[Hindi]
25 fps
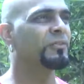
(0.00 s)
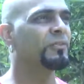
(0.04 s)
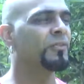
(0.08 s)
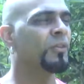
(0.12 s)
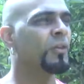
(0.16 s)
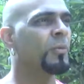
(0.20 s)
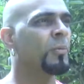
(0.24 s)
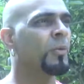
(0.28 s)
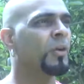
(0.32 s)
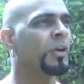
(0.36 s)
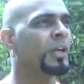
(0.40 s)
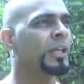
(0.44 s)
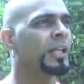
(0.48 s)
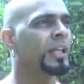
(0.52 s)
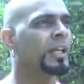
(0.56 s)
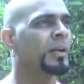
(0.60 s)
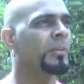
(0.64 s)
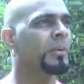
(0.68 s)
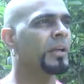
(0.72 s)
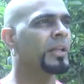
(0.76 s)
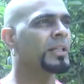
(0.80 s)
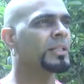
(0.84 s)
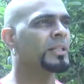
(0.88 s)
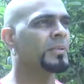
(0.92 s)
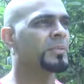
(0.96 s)
वो बॉन्डिंग
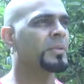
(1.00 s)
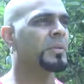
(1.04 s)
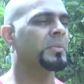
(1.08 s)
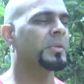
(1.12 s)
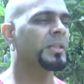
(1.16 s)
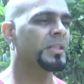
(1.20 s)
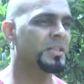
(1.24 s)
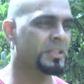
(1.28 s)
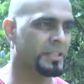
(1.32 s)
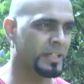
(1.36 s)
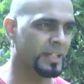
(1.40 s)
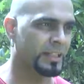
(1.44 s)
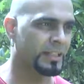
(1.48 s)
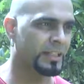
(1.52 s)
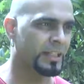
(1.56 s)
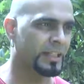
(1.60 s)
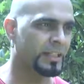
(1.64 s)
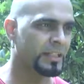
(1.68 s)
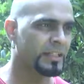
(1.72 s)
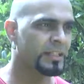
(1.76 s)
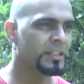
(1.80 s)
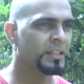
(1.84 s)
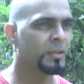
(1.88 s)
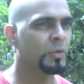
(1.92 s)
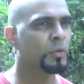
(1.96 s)
हमारी सबसे बड़ी स्ट्रेंथ है
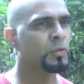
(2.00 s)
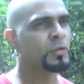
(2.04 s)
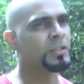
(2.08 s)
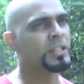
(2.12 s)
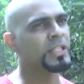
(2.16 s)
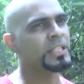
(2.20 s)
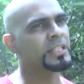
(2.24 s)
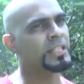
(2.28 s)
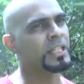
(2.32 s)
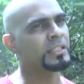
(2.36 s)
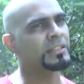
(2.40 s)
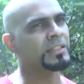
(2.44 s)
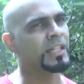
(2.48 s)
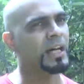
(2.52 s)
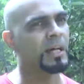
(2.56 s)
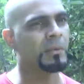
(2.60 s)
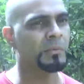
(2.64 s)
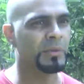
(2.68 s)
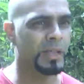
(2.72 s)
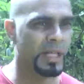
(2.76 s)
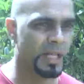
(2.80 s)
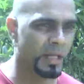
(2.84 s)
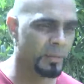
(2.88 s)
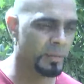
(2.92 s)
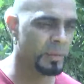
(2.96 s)
उनके साथ
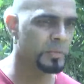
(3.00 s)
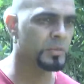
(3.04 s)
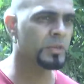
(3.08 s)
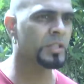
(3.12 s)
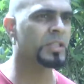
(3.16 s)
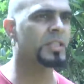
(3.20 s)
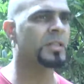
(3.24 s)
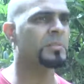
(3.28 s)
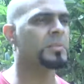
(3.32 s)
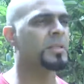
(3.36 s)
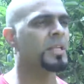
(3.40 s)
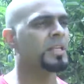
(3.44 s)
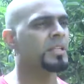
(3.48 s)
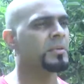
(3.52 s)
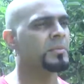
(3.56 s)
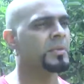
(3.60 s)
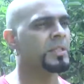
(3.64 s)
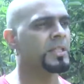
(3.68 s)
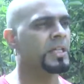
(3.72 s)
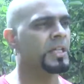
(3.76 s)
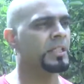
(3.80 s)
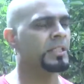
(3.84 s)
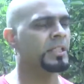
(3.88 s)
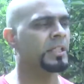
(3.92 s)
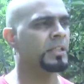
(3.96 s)
काम करने में मुझे सबसे ज़्यादा
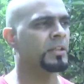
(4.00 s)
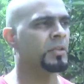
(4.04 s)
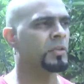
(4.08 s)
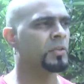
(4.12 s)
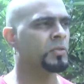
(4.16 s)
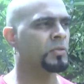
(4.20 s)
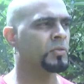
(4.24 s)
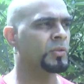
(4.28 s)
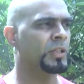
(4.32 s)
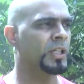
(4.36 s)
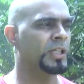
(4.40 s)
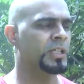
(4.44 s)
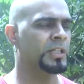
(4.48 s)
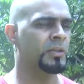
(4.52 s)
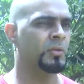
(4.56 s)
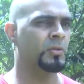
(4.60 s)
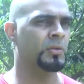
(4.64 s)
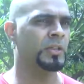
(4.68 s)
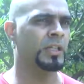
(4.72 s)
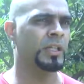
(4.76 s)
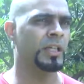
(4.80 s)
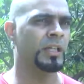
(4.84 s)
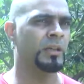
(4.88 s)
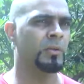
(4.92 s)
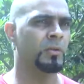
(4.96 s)
मज़ा आता है क्योंकि उनके
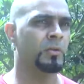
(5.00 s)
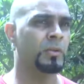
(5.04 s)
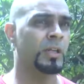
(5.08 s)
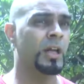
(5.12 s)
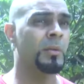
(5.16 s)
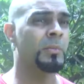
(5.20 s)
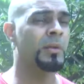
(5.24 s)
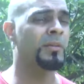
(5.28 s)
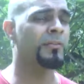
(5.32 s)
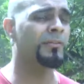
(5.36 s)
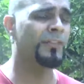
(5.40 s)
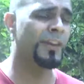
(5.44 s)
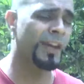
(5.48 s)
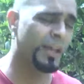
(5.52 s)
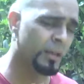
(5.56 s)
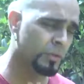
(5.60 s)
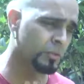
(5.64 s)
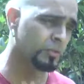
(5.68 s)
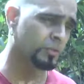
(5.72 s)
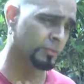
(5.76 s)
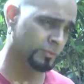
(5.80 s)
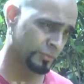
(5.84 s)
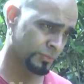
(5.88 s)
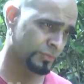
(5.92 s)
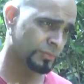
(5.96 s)
उनकी उनका मैं फ़ैन
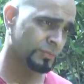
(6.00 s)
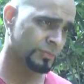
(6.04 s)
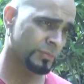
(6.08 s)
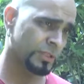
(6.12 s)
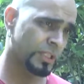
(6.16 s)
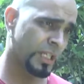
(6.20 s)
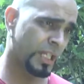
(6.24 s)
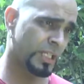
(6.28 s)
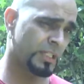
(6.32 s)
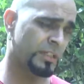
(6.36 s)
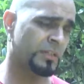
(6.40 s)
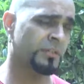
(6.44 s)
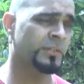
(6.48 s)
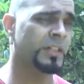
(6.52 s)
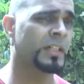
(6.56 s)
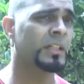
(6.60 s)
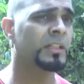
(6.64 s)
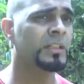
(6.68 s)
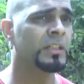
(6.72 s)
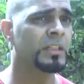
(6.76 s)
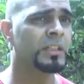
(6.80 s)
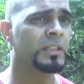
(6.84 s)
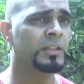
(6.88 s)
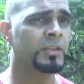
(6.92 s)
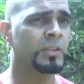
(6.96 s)
हूँ राजीव का
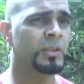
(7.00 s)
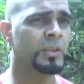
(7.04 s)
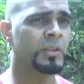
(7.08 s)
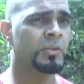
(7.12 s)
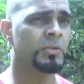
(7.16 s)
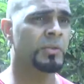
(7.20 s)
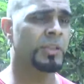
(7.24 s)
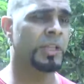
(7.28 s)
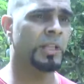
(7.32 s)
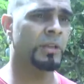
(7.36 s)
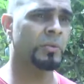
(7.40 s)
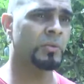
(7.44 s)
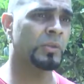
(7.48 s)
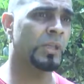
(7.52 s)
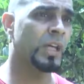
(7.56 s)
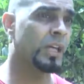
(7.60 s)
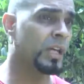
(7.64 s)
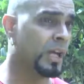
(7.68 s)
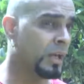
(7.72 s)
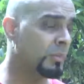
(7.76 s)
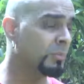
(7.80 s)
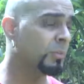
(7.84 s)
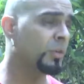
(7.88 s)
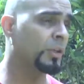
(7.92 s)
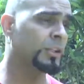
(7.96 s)
क्योंकि उनके उनका
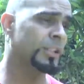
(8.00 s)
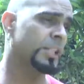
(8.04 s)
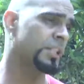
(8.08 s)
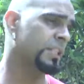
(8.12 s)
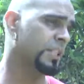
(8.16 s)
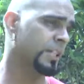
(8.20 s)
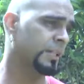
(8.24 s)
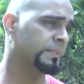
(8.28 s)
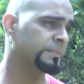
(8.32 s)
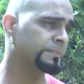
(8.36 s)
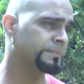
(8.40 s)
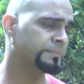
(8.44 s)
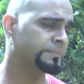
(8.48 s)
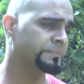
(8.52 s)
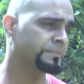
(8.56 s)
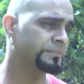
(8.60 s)
काम बहुत अच्छा है